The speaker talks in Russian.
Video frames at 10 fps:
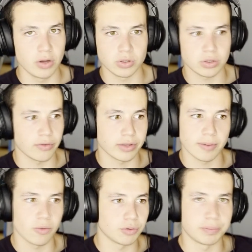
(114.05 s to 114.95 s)
условно,
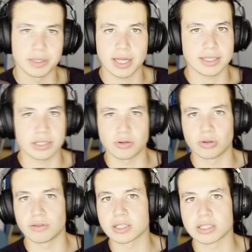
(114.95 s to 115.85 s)
там от 15 до
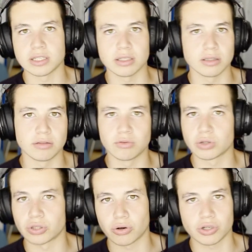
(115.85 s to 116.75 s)
22,
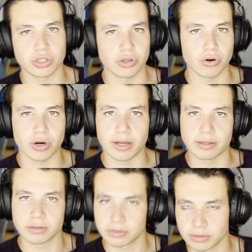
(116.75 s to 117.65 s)
3, 4 лет.